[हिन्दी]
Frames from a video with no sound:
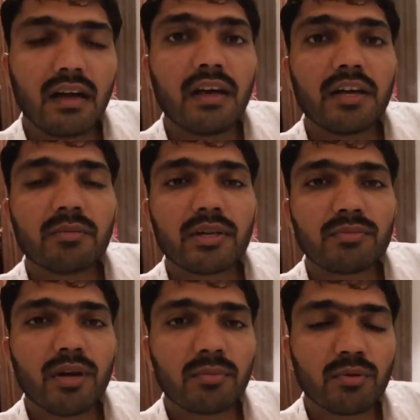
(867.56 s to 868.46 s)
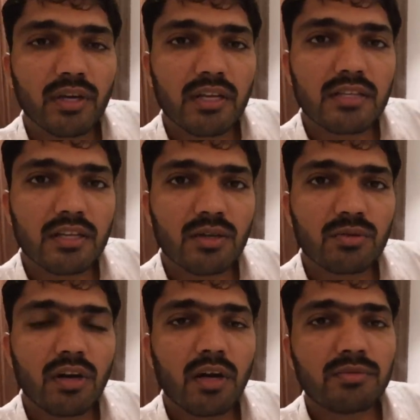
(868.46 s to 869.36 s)
हाँ एक बात मैं आपको कहना चाहता
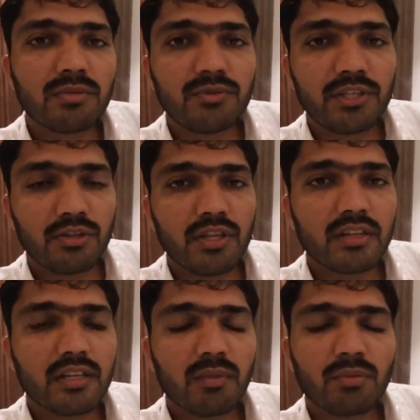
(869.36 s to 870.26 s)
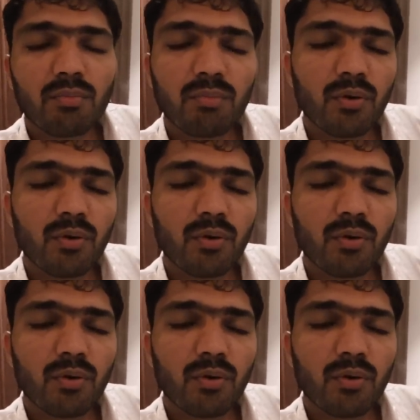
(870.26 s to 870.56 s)
हूँ आप जब वीडियो देखते हैं आपको